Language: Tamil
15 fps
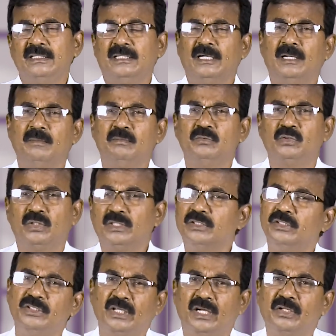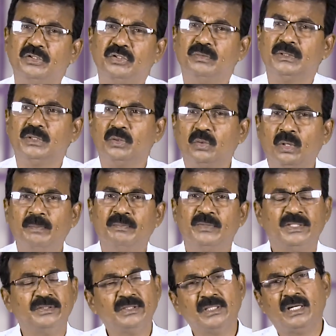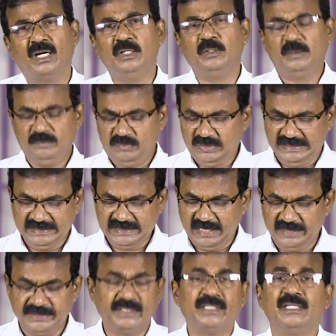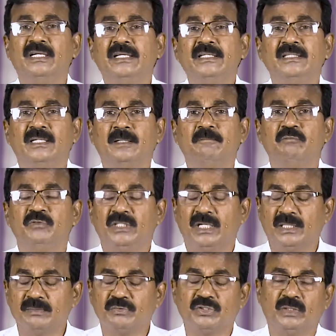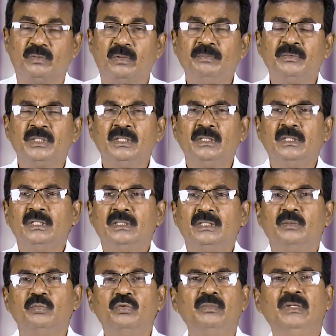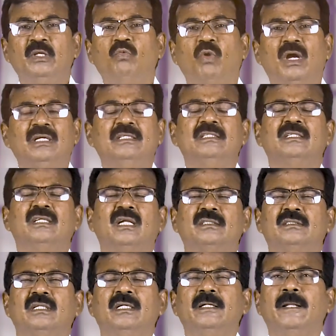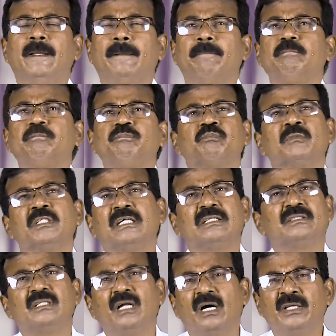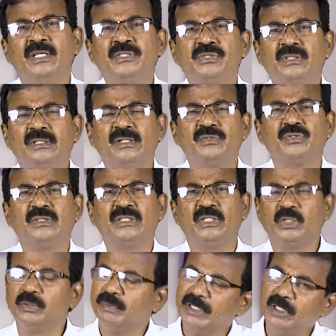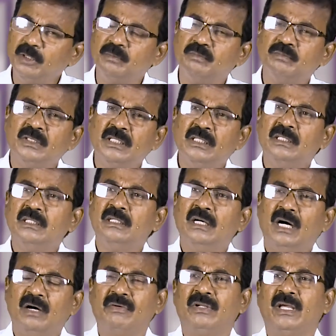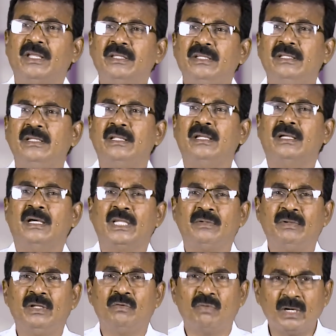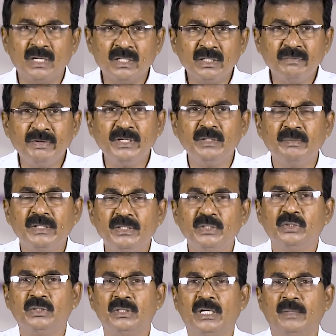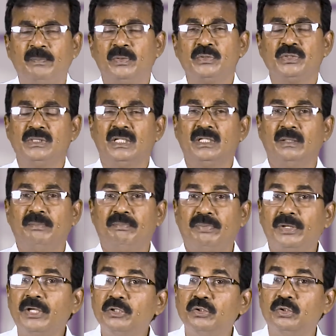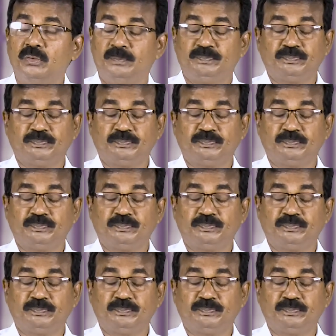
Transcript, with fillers: நாம் தொடர்ந்து தியானித்து வருகிறோம் இந்த நாளிலும் சில காரியங்களை நாம் தியானம் செய்வோம் இந்த பூமியில் வாழ்கிற நாட்களில் கர்த்தராக இயேசு கிறிஸ்துவின் கிருபையிலும் அவர் அறிகிற அறிவில் வளர வேண்டும் என்று அப்போஸ்னாகிய பேதுரு